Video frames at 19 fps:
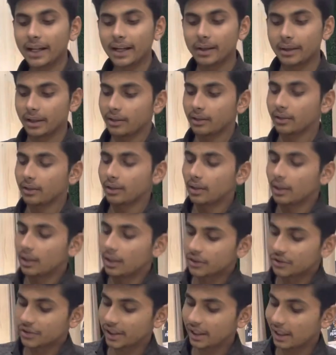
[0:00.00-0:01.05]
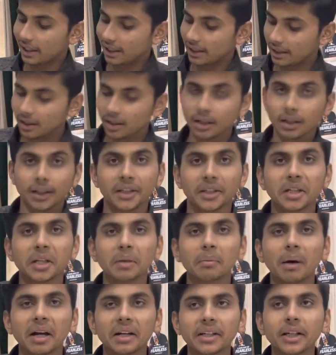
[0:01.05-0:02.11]
है जी हाँ
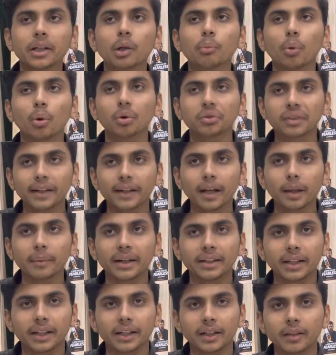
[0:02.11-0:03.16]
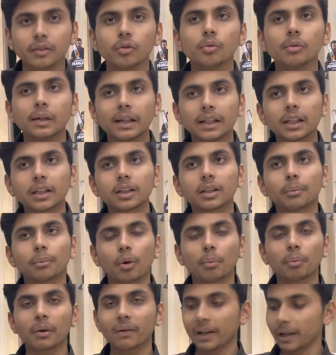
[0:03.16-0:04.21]
डिमांडेड और बहुत तगड़ा बैट है रिव्यू भी करेंगे इसे
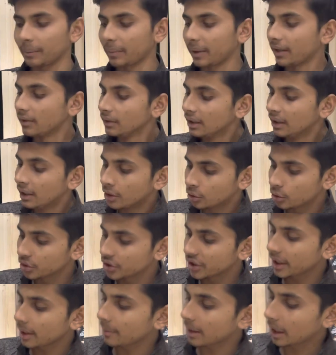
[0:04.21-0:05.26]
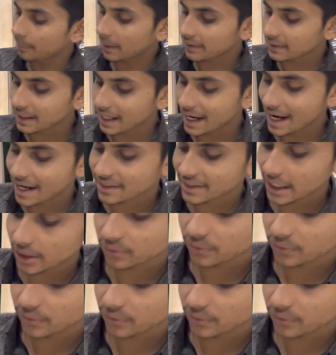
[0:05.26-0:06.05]
प्रॉपर वाले में तो जी हमारे पास है एस एस